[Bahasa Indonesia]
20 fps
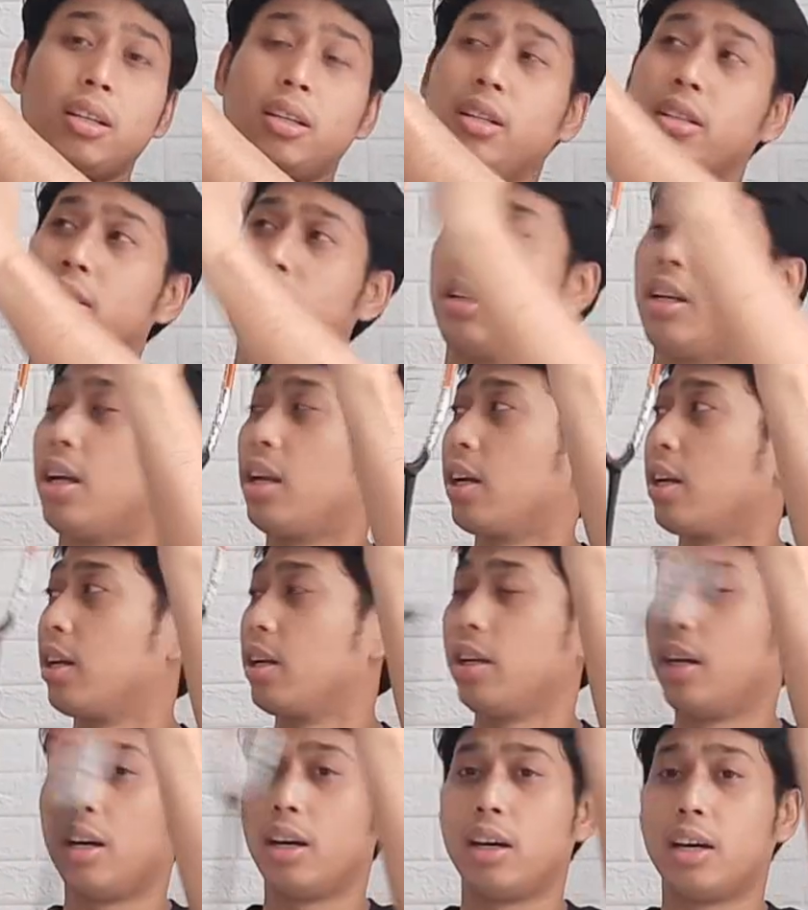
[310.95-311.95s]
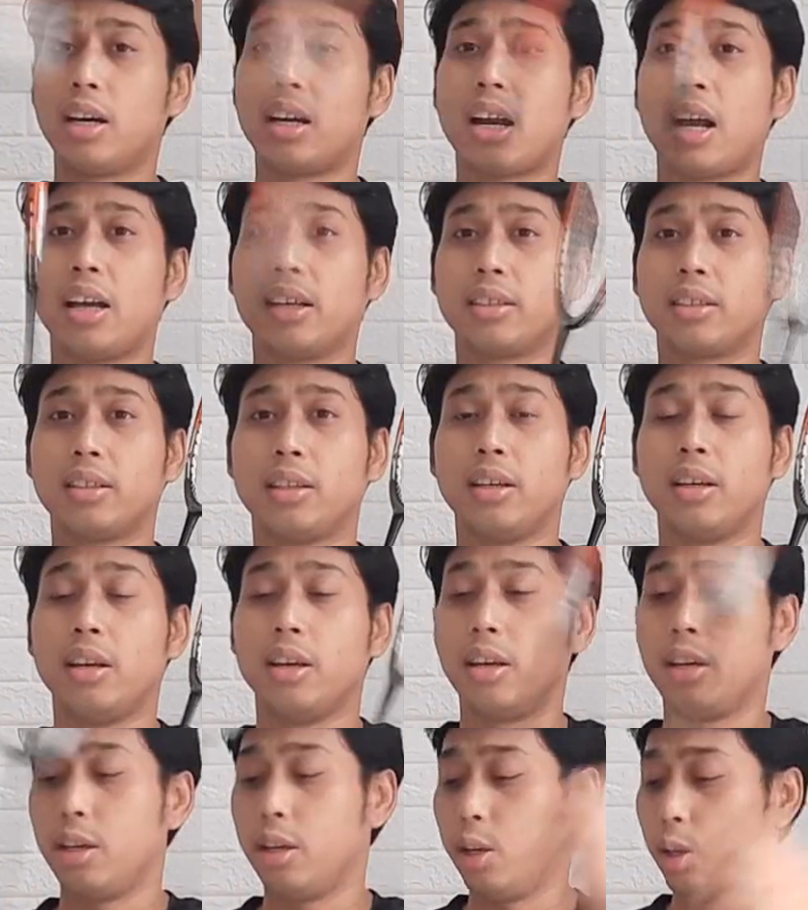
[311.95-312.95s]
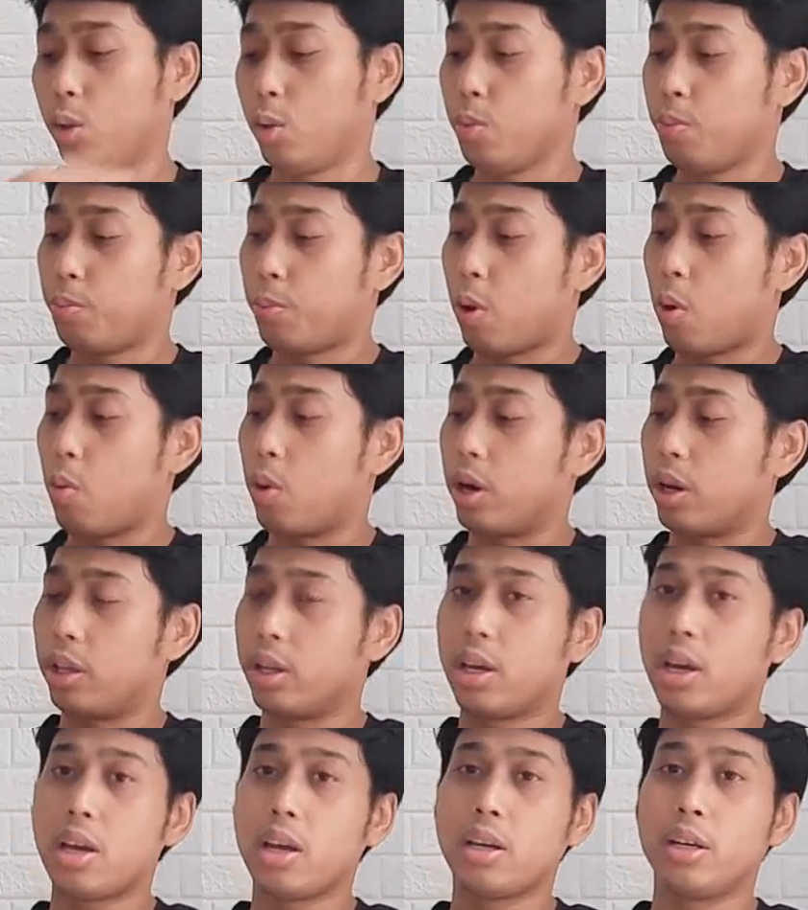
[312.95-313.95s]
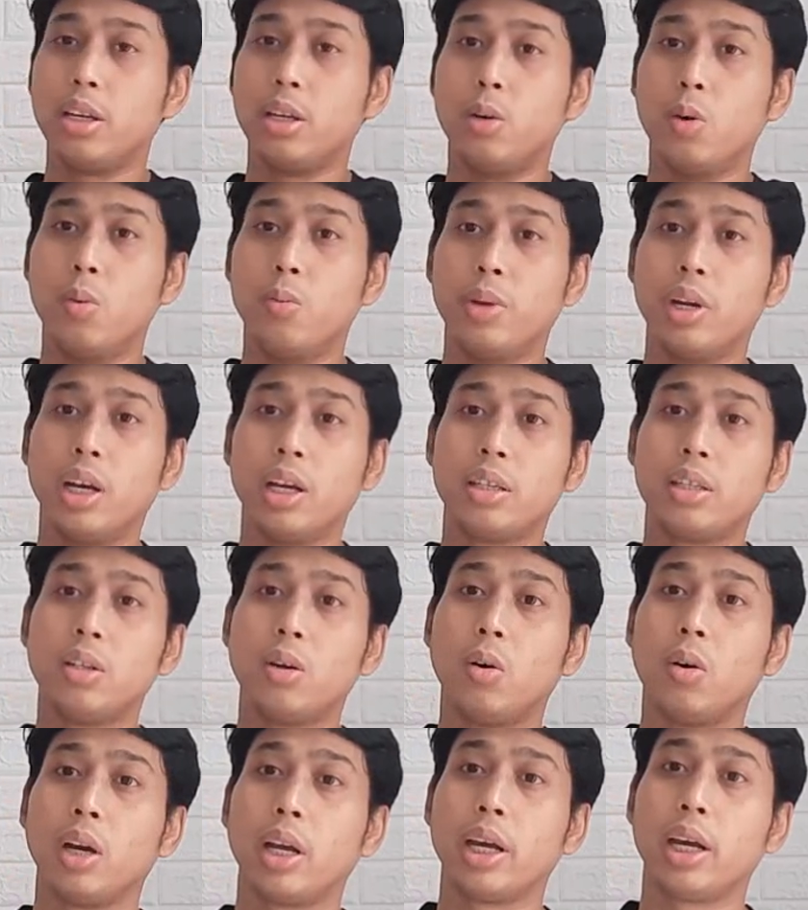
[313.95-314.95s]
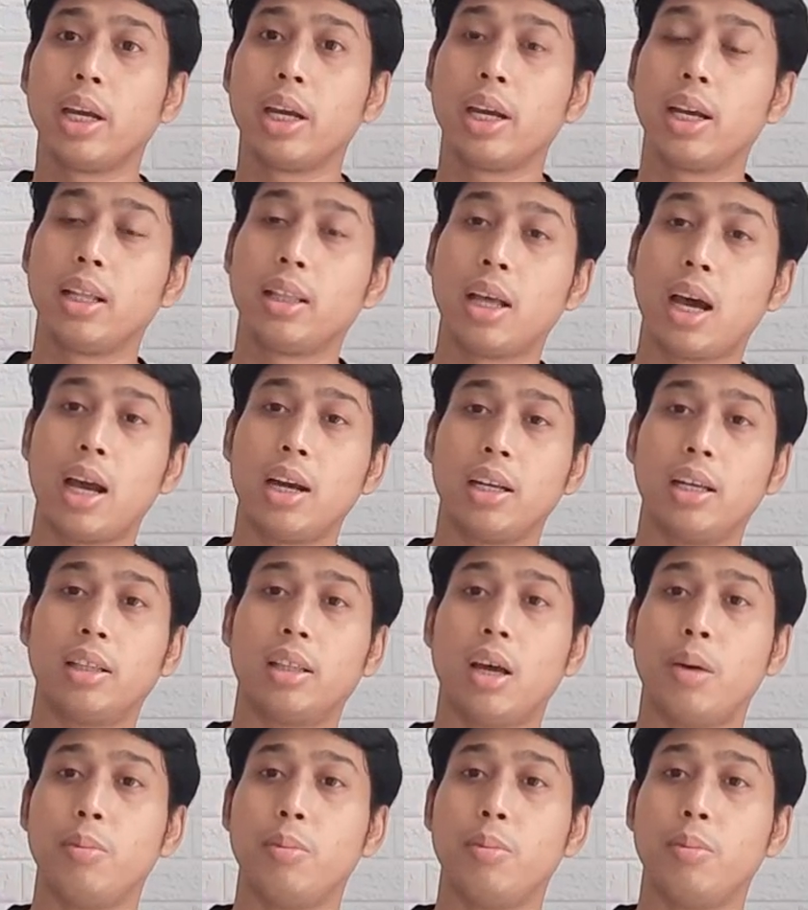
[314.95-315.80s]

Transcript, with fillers: senar yang keras itu powernya didominasi oleh tangan kita.